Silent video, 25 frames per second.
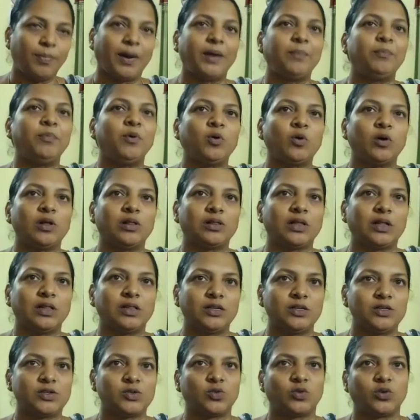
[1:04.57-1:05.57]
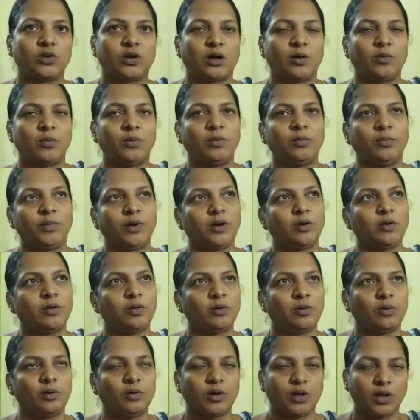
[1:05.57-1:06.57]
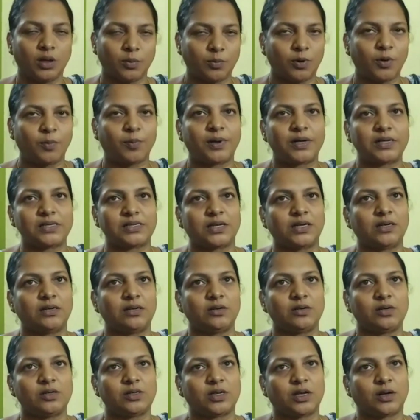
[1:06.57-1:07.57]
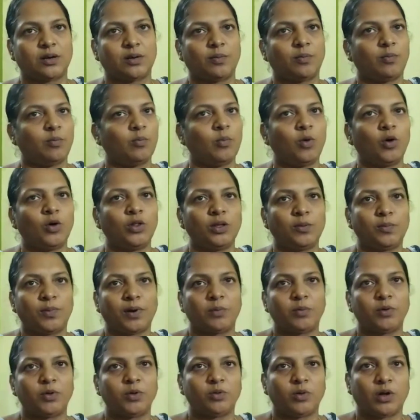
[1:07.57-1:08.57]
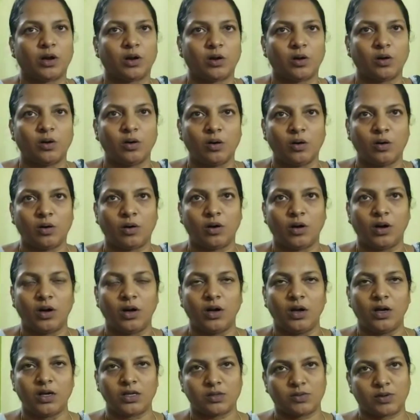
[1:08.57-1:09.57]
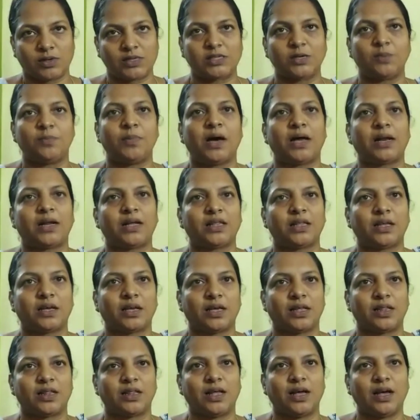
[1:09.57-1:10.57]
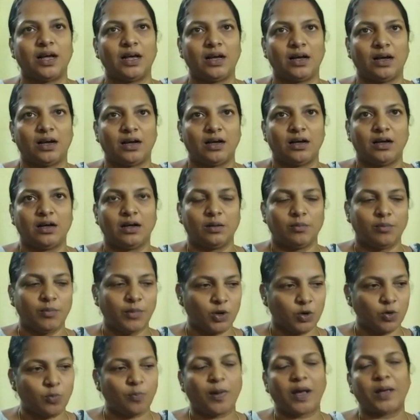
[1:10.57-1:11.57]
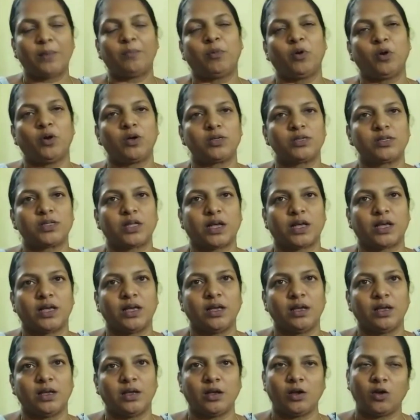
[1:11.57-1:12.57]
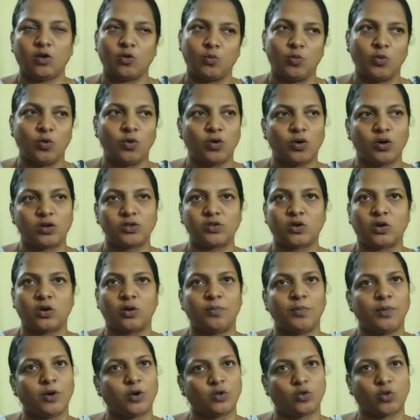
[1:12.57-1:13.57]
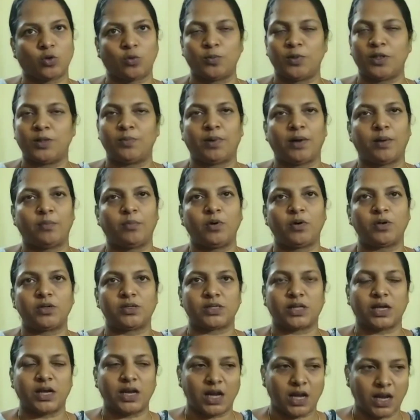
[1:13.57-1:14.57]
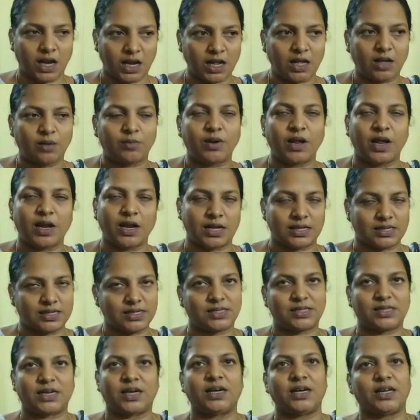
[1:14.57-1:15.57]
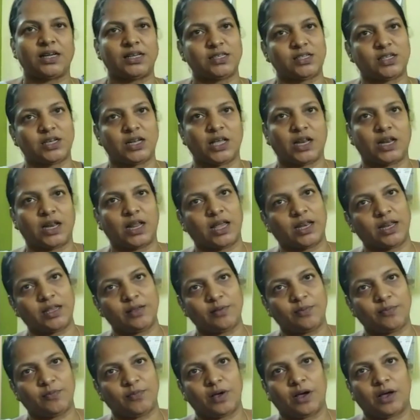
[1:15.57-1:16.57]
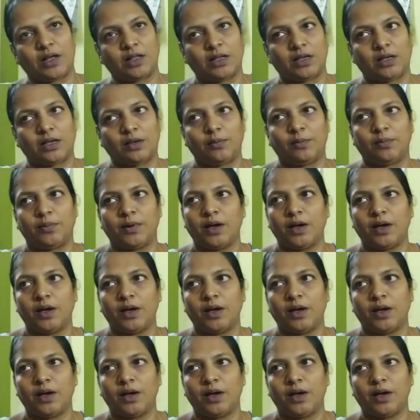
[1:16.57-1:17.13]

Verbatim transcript: పైపు కొలతలు తీసుకుంటాము మీకు ఇప్పుడు ప్రజెంట్ మోదీ ప్రభుత్వంలో స్వచ్ఛ భారత్ కింద మీకు పైపులు వస్తాయి మూడు రోజుల్లో మీకు తొమ్మిది పైపులు వస్తాయి నేనే నేను అసిస్టెంట్ ఇంజనీర్ని అని అది